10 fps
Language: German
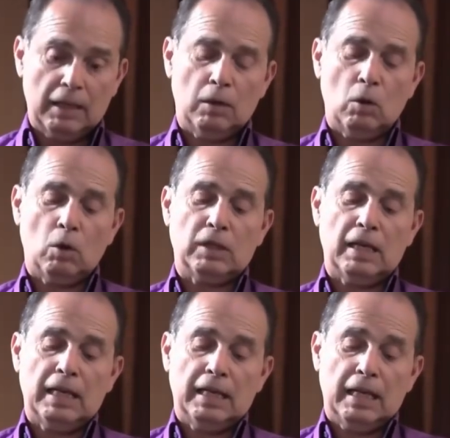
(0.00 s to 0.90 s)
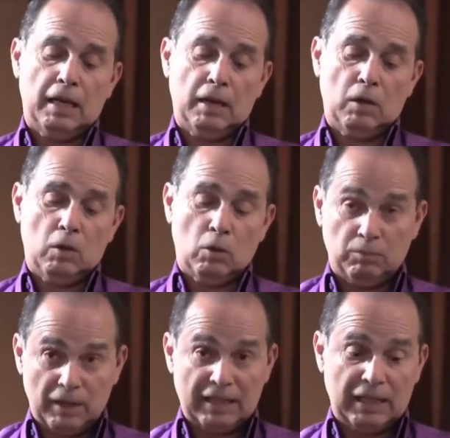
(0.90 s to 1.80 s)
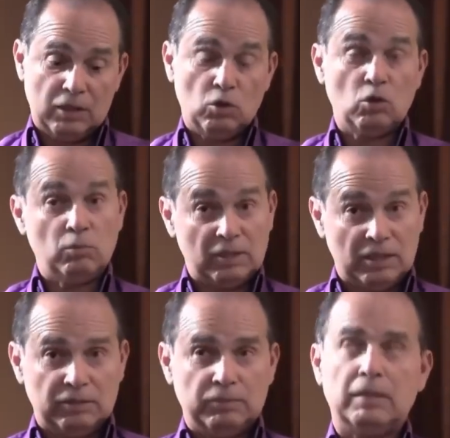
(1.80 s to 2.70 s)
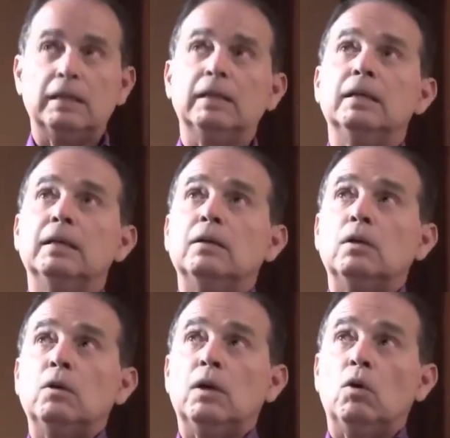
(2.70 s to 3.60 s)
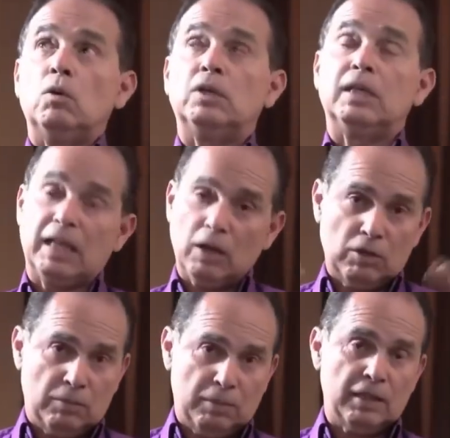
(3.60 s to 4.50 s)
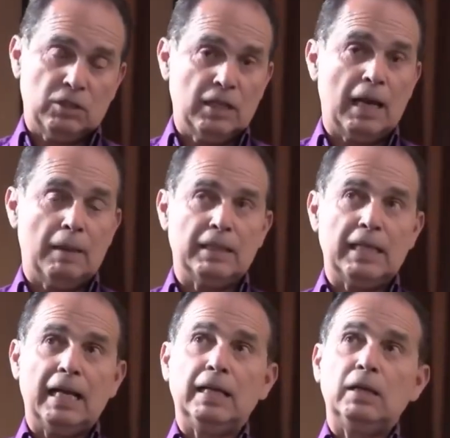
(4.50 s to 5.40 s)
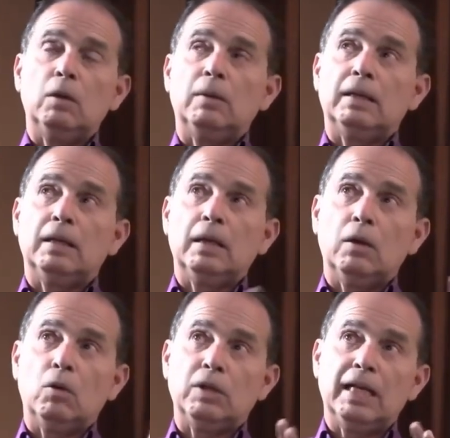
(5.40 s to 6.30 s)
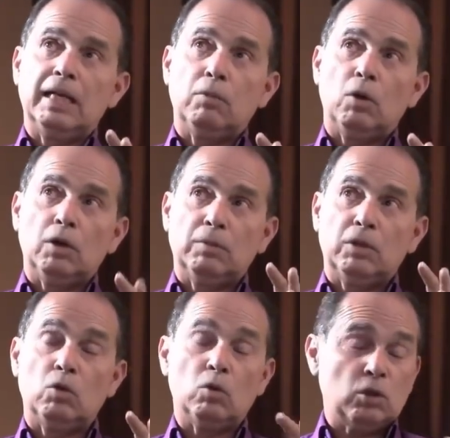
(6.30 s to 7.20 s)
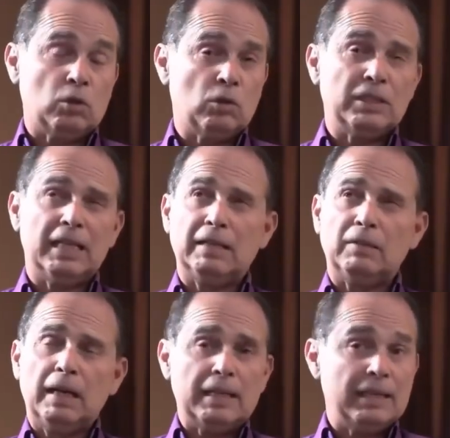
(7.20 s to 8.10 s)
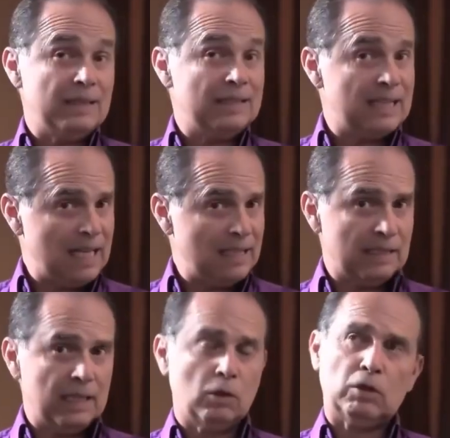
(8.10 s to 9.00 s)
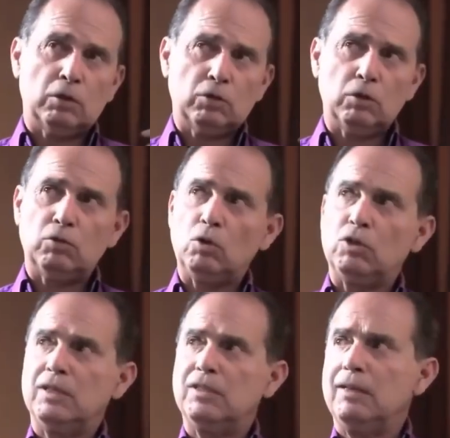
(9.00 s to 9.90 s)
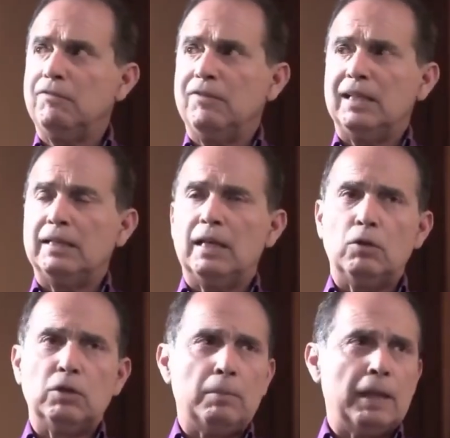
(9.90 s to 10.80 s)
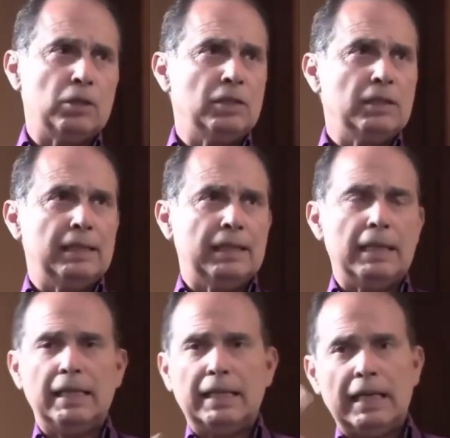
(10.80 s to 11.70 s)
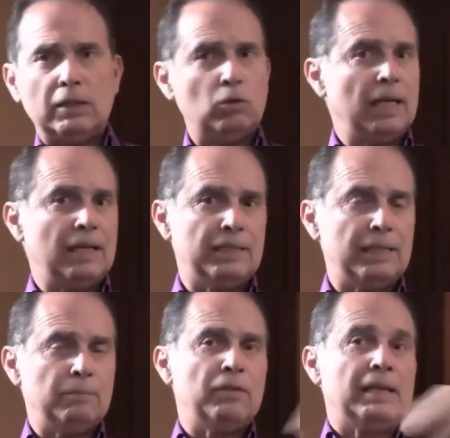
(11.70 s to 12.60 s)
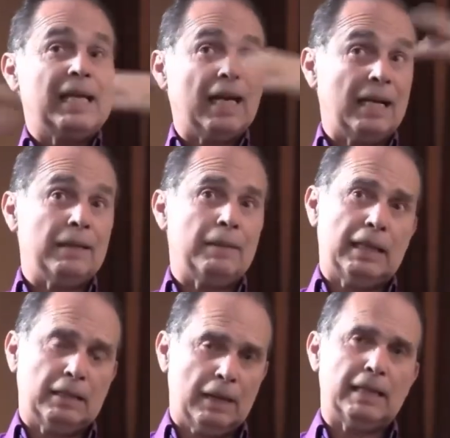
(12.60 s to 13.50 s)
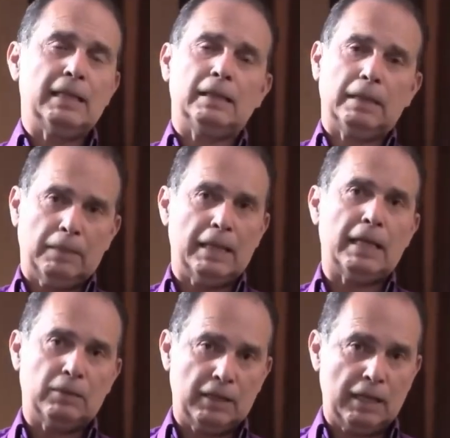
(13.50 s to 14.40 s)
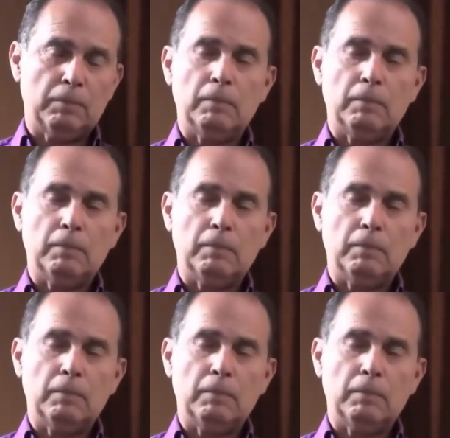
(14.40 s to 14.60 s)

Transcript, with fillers: Costa Rica und bald in Kolumbien. Über 100.000 Menschen haben teilgenommen und jede Woche besuchen uns etwa 3500, 4000 Menschen in Natural Slim Filialen weltweit, nicht wahr?